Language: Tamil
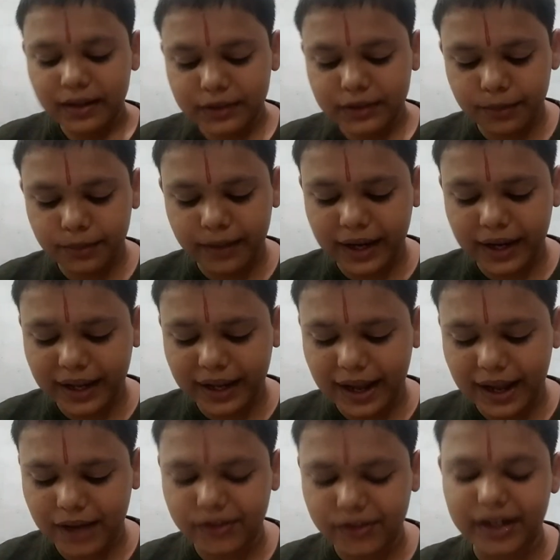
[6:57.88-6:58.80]
திருமங்கை
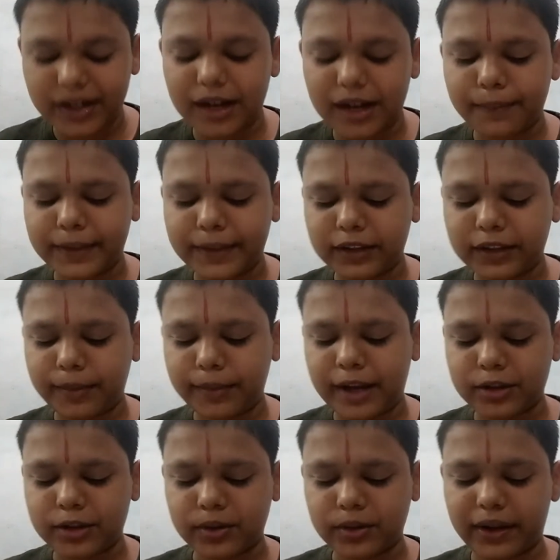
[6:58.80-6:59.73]
ஆழ்வாரால் பத்து
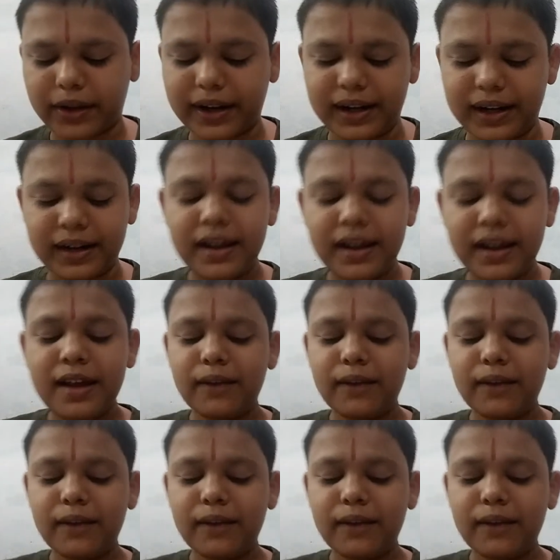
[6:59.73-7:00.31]
பாசுரங்கள்